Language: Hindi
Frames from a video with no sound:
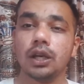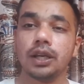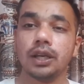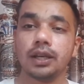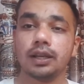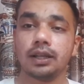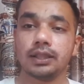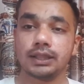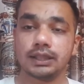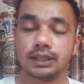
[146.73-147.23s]

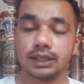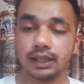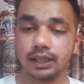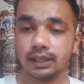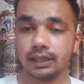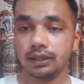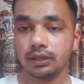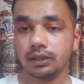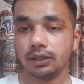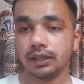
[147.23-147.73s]
एक अच्छा
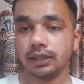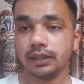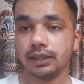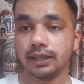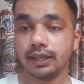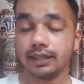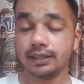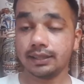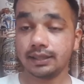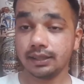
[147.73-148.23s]
ही
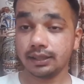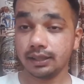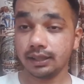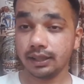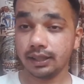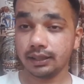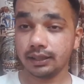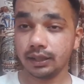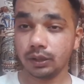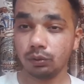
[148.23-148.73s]
गेस्चर
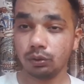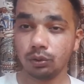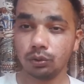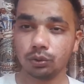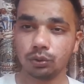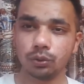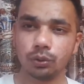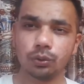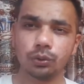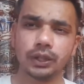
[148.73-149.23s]
दिखाते हुए
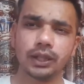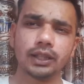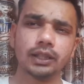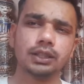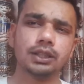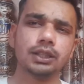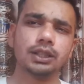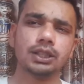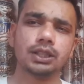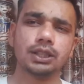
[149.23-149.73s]
उनको एक टी